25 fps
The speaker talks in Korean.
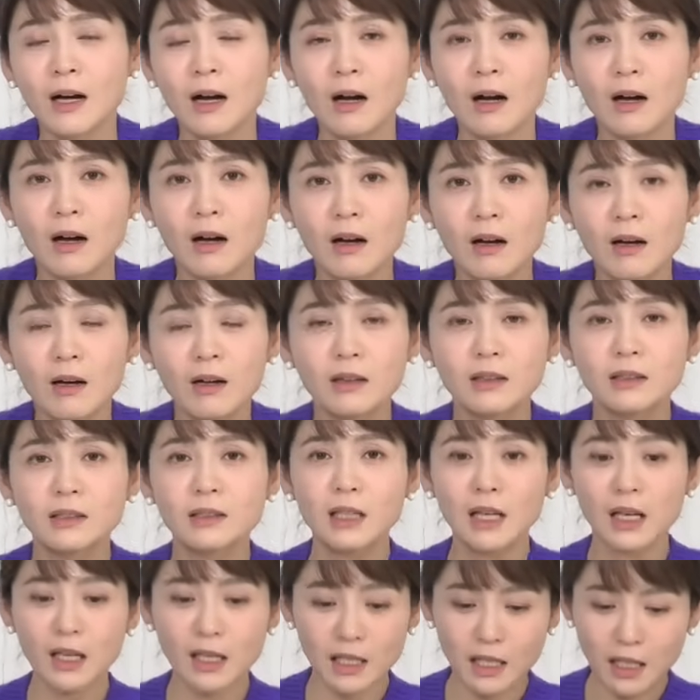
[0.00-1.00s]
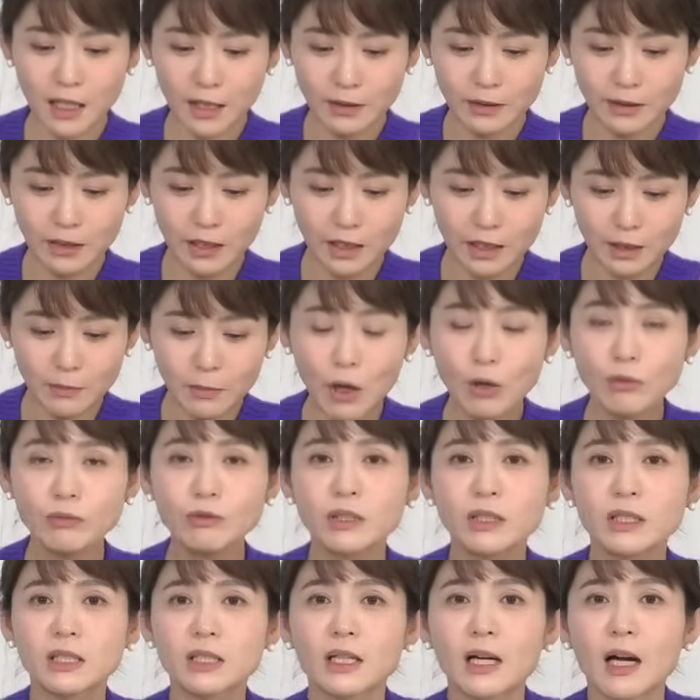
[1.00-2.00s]
아, 근데 이게
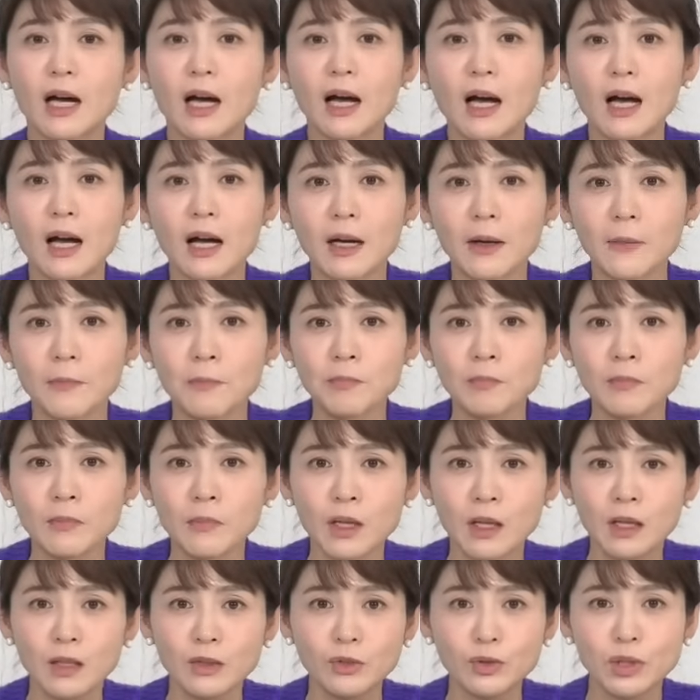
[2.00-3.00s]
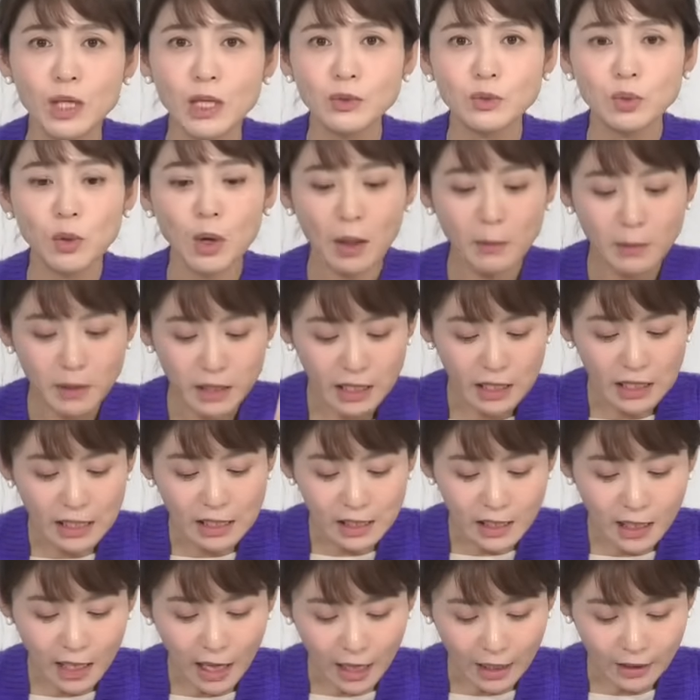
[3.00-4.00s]
이명웅 씨가 수상소감을
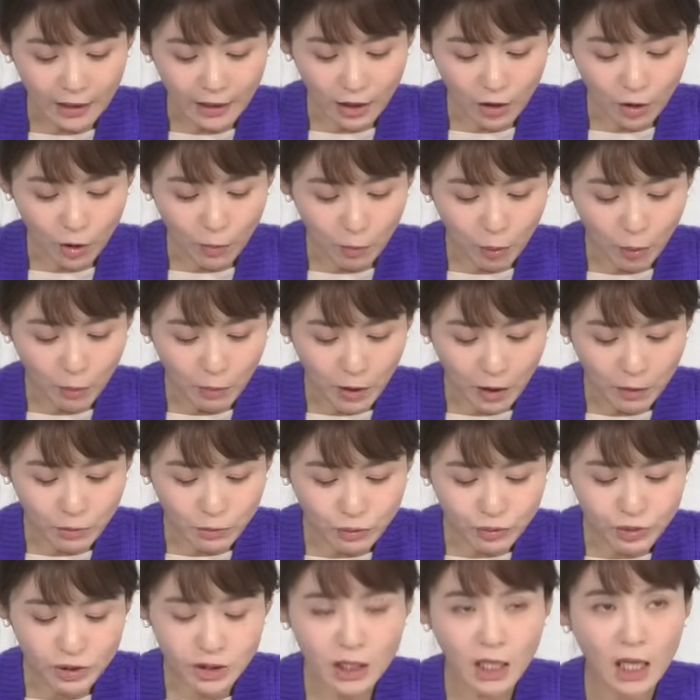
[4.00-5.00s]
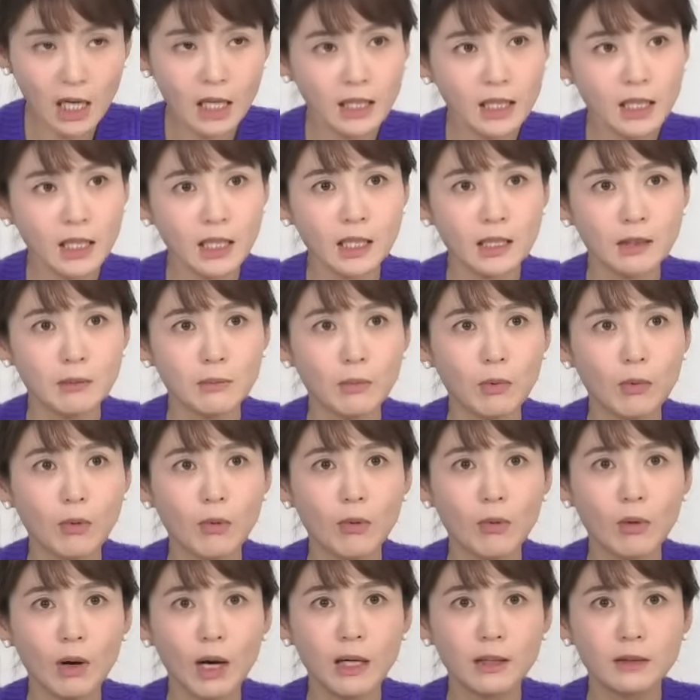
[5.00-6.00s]
길게 안 해요. 보면 문장이
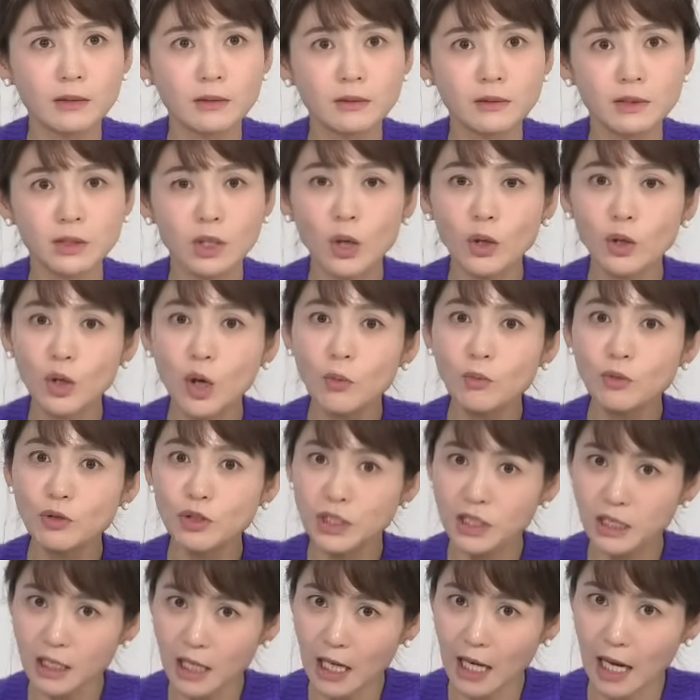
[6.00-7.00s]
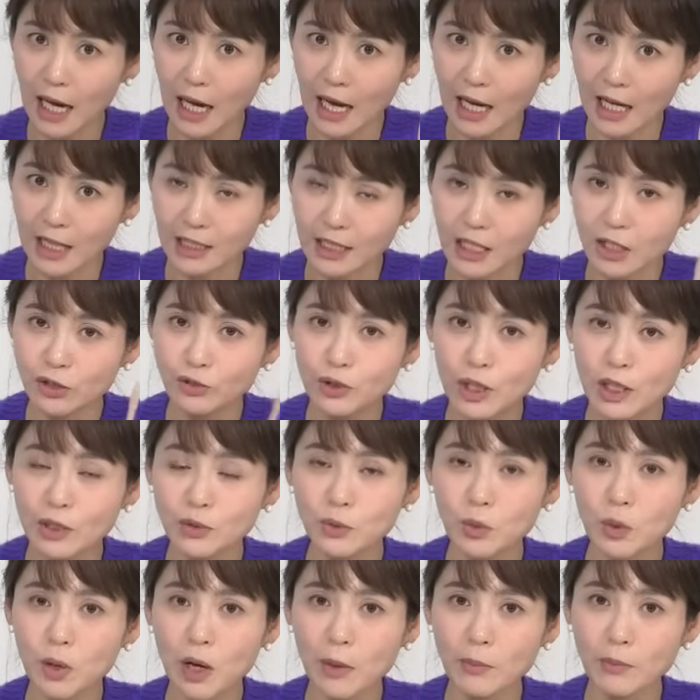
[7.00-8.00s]
뭐 한 서너 문장 안에
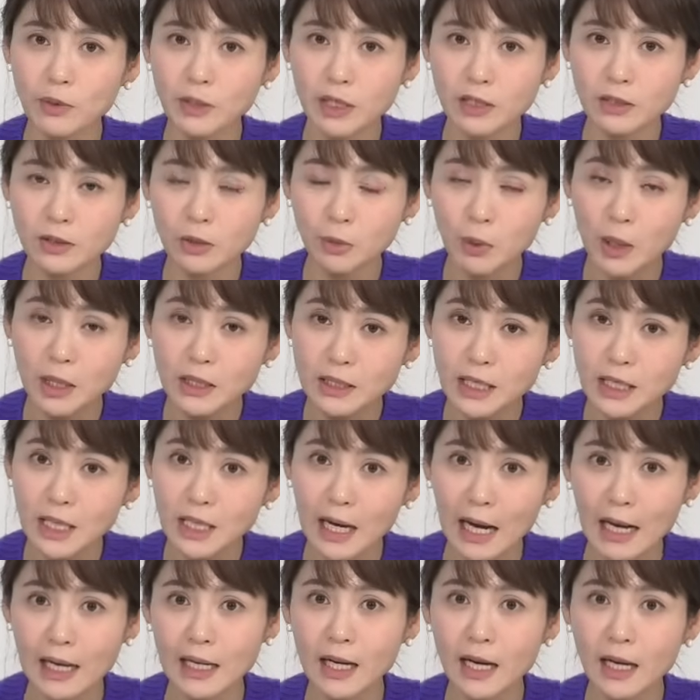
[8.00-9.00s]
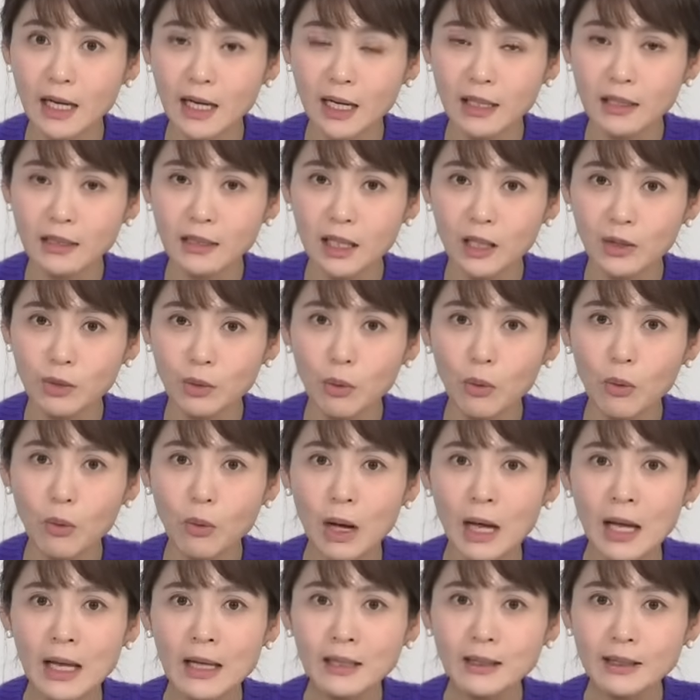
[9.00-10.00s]
수상소감을 해서 굉장히
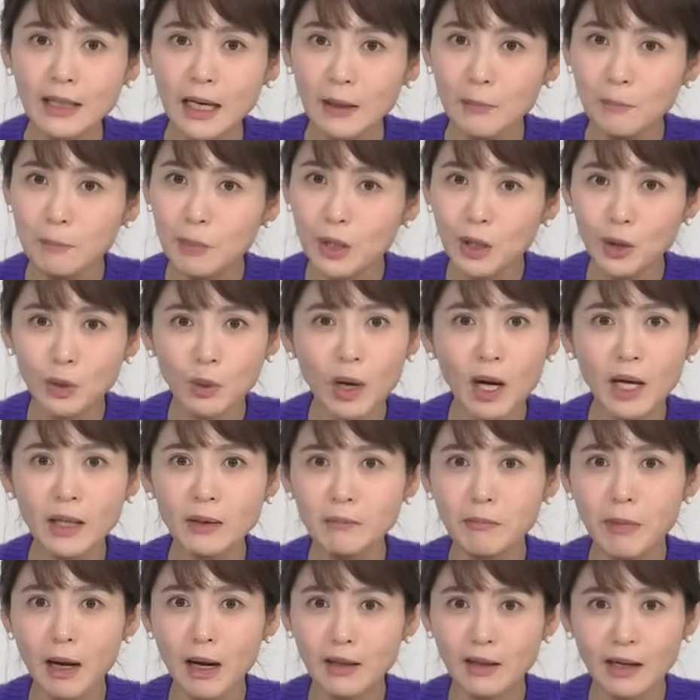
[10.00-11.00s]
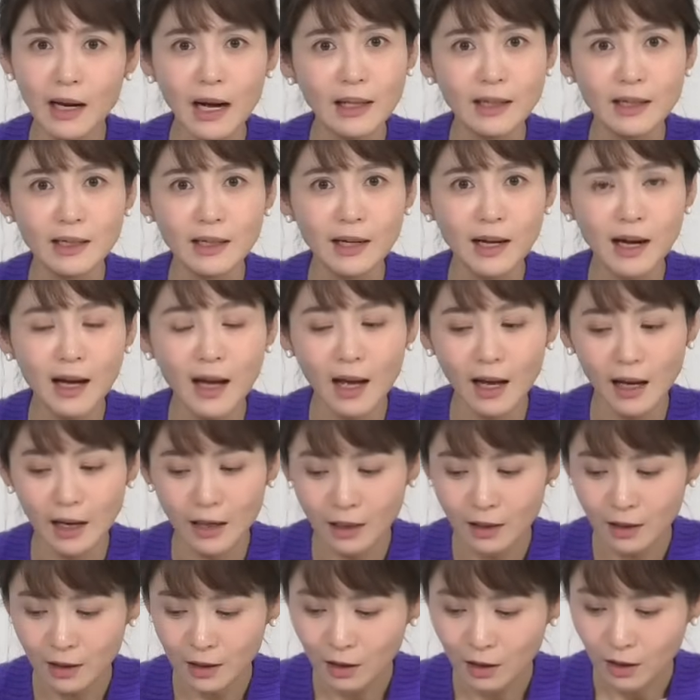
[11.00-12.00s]
간략한데도 딱 필요한 말을 하니까
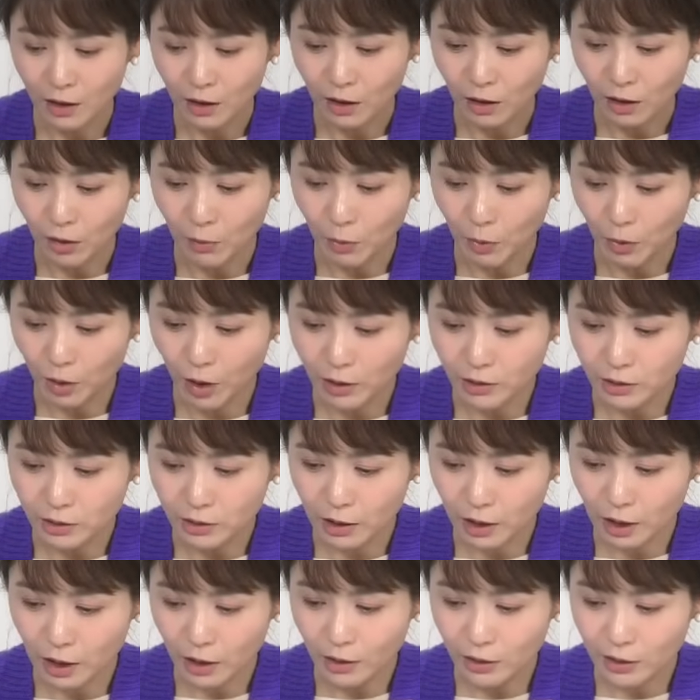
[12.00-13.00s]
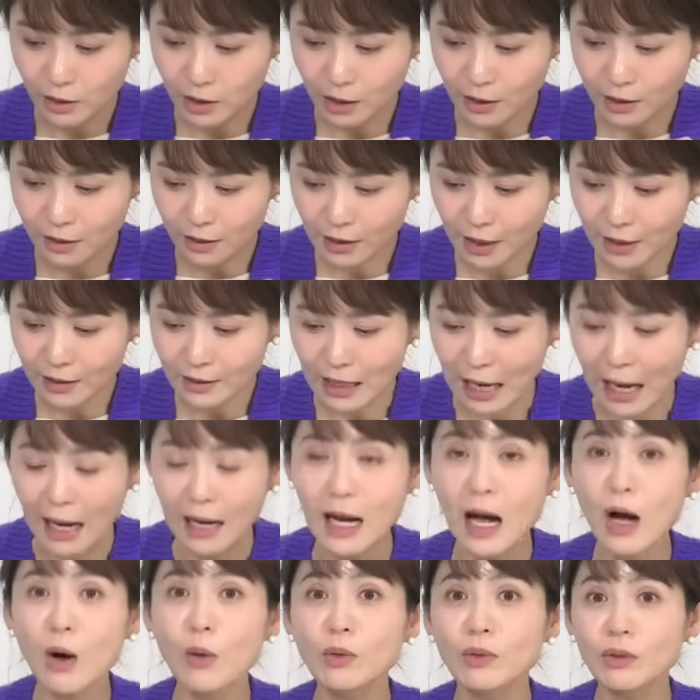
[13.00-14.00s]
어, 뭐라 그럴까요? 이렇게 딱
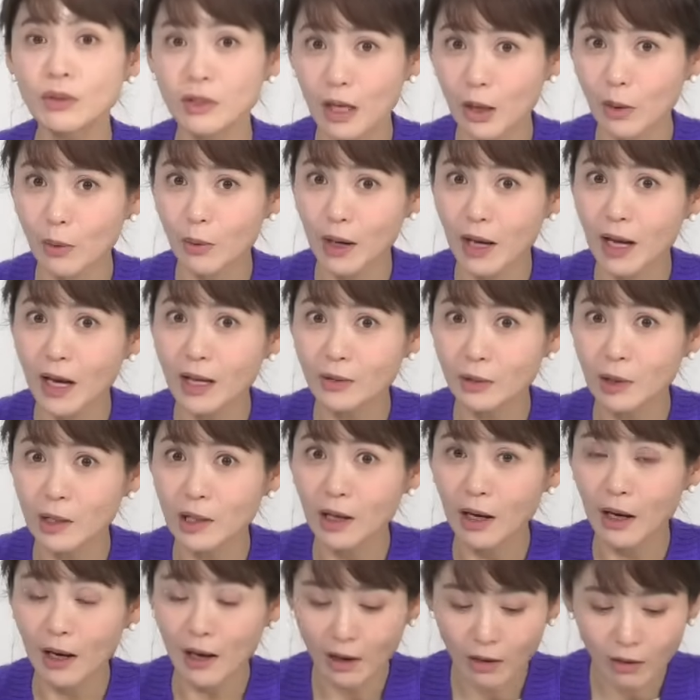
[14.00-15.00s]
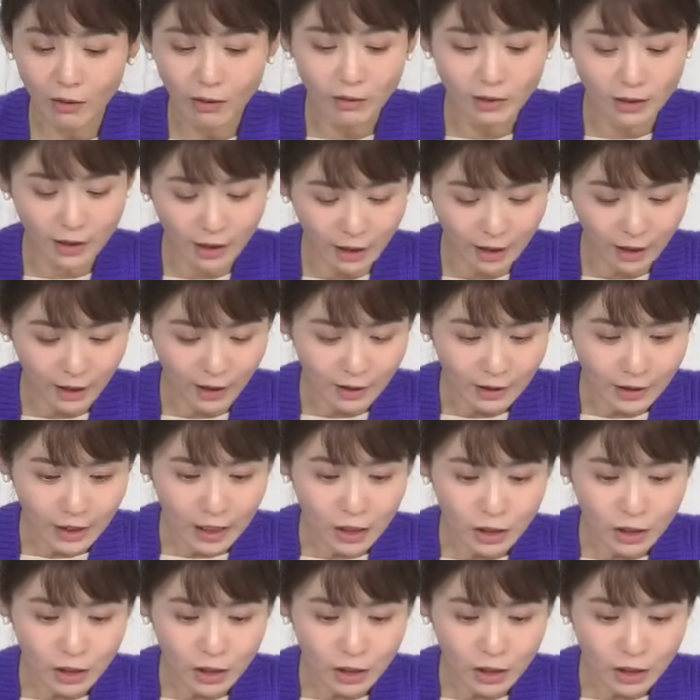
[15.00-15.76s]
다가온다고 해야 될까요? 예.